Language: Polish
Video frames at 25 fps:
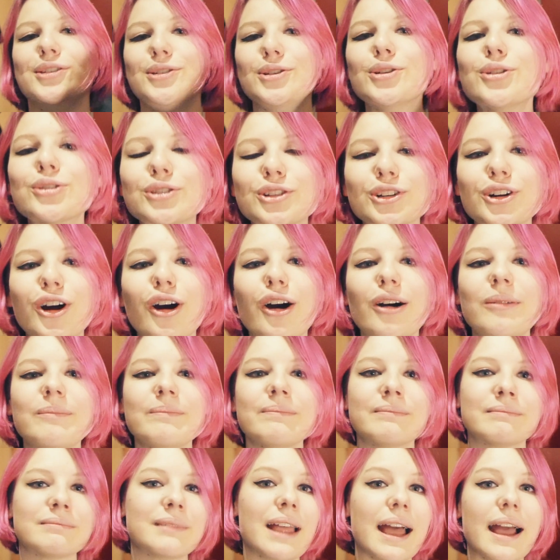jutro
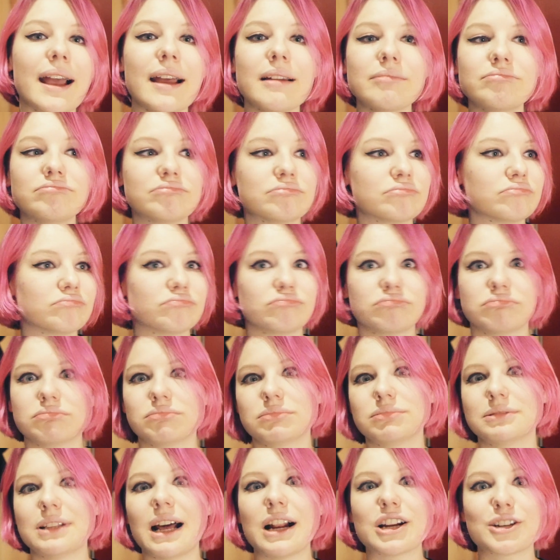na
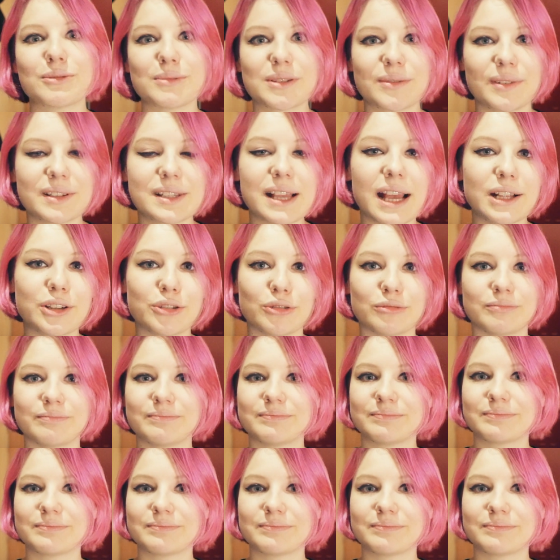dalszym zwiedzaniu.